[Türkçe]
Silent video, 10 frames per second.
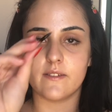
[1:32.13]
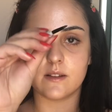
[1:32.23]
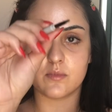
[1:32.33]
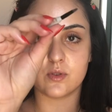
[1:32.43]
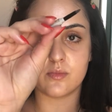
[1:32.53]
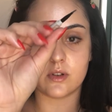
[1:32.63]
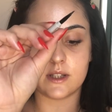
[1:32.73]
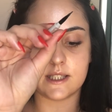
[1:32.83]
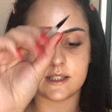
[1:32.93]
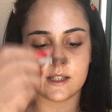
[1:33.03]
evet bunun
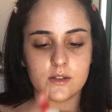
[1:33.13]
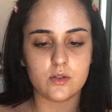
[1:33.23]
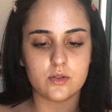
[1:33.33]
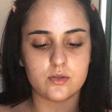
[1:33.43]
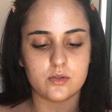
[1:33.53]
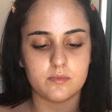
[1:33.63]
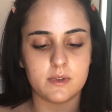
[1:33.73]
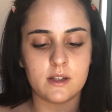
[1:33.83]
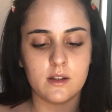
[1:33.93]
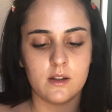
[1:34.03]
böyle içinden küçücük
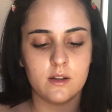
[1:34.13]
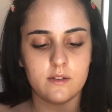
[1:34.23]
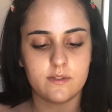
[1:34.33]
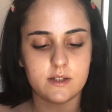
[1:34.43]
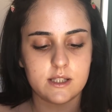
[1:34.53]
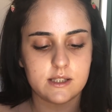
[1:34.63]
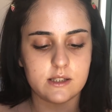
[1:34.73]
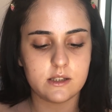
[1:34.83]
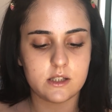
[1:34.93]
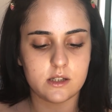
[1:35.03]
bir
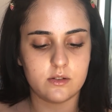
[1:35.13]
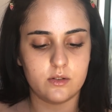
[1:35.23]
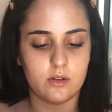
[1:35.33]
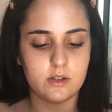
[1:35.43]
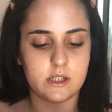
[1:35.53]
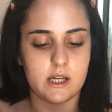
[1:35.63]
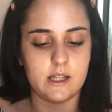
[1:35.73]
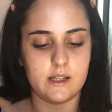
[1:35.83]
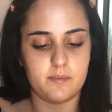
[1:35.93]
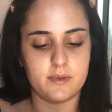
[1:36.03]
fırçası çıkıyor.
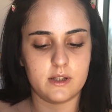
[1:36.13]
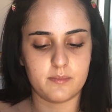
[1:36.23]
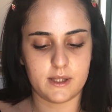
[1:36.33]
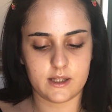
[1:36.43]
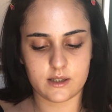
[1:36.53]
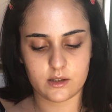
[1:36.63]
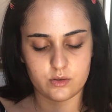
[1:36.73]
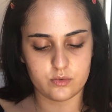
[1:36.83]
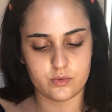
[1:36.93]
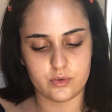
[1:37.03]
Jel yapıda bir
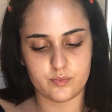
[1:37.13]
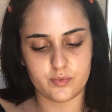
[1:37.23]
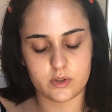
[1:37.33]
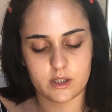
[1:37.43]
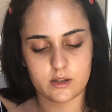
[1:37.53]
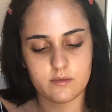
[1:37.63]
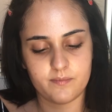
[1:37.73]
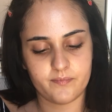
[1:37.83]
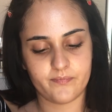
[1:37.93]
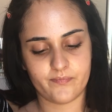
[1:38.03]
kaş ürünü bu da.
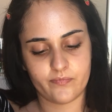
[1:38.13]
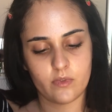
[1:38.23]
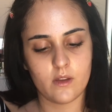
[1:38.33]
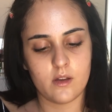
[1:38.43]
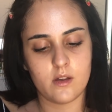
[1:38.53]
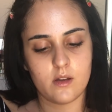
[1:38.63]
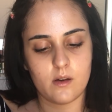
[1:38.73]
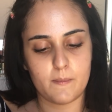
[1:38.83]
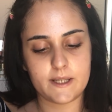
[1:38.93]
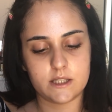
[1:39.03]

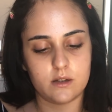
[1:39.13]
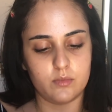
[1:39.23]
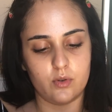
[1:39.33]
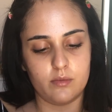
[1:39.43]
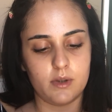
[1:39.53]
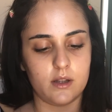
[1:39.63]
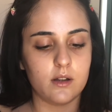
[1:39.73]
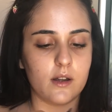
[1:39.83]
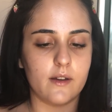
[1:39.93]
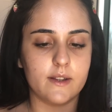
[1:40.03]
Ama açamıyorum. Heh,
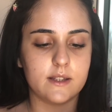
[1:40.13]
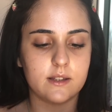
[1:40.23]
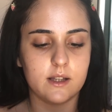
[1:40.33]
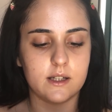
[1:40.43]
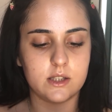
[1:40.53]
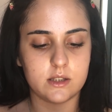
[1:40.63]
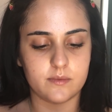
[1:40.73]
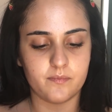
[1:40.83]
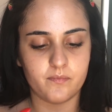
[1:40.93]
evet açtım.